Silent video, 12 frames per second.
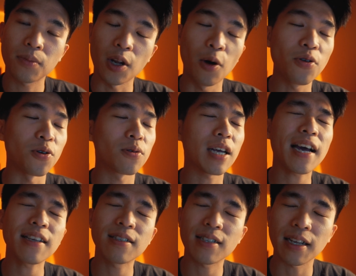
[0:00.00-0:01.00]
然后你又
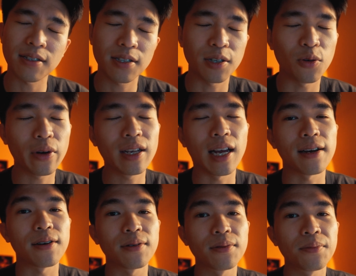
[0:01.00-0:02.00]
太担心未来啊，